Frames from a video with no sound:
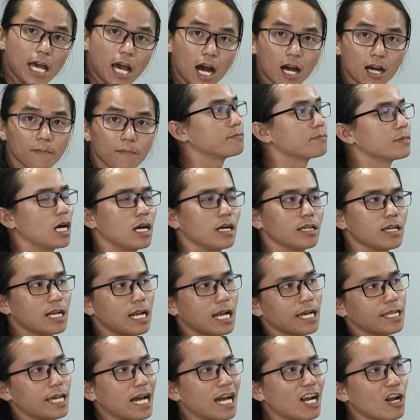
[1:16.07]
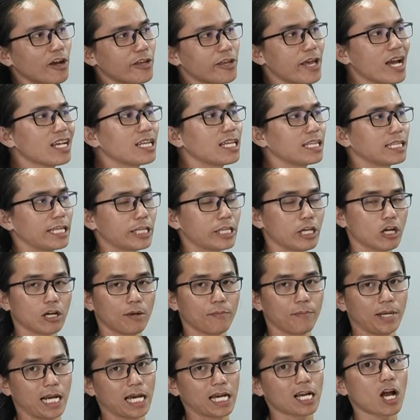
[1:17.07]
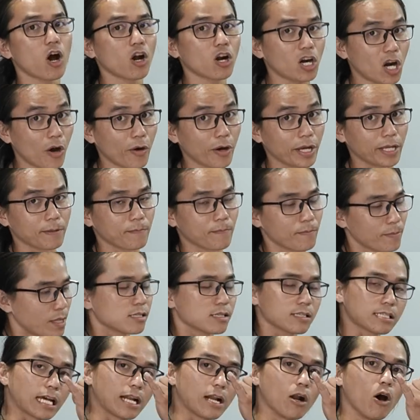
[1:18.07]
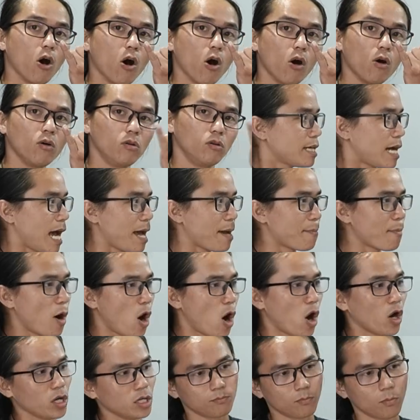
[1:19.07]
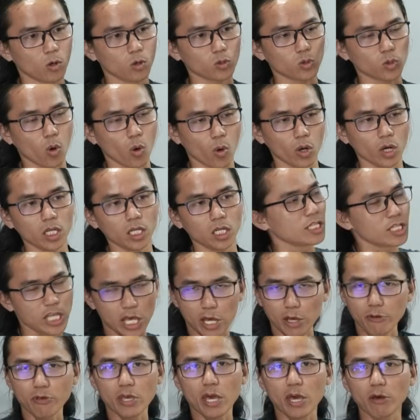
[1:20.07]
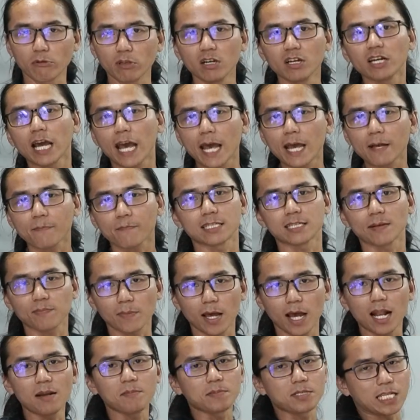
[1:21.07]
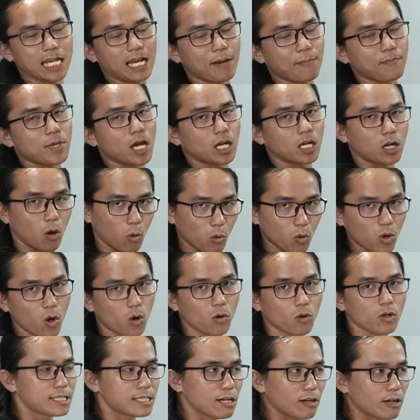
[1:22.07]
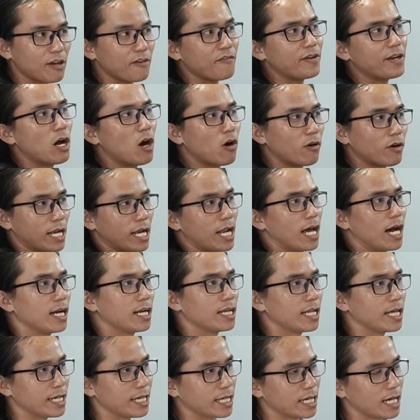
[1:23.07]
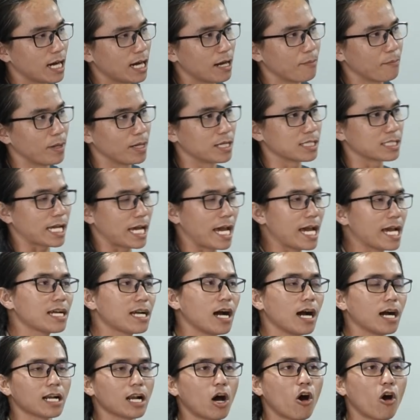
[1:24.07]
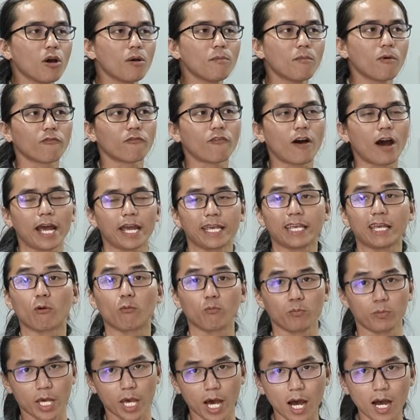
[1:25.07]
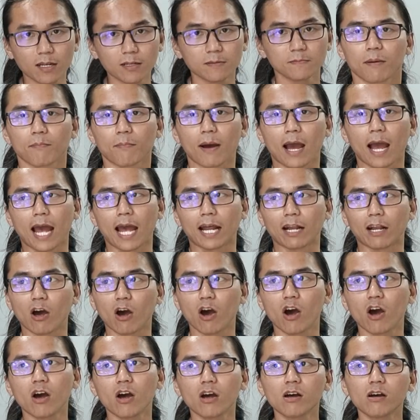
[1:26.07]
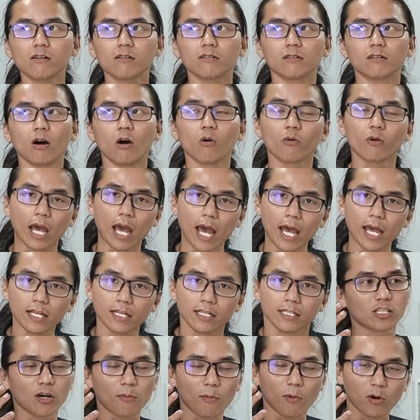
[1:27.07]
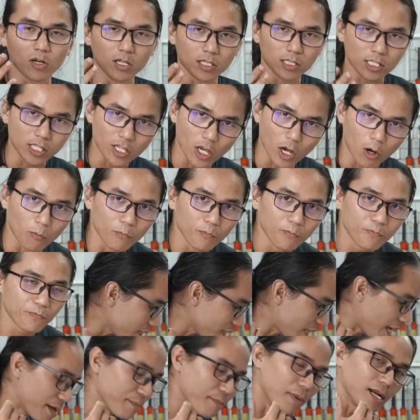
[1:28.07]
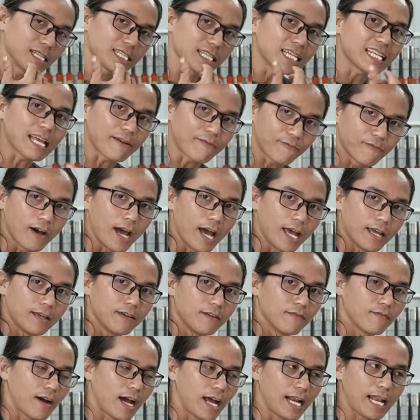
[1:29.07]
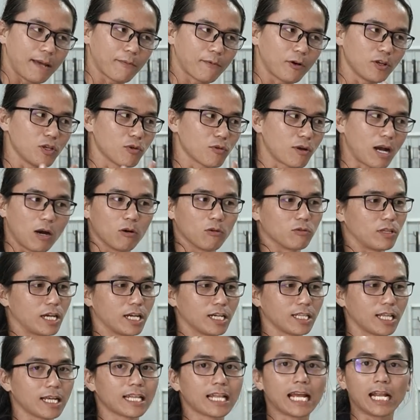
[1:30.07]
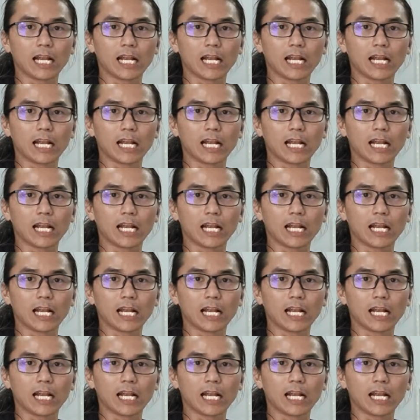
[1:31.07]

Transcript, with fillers: nhớt, gần như là những cái loại nhớt trên thị trường là mình đã có rồi, Sado, Airborne, Motul, nhiều nhiều thứ khác. Thì sắp tới là mình sẽ cập nhật đủ luôn. Sau khi video này lên thì mình sẽ cân đối một vài dòng nhớt mà nó ok cho mọi người sử dụng thì mình sẽ nhập về, và anh em có nhu cầu thì có thể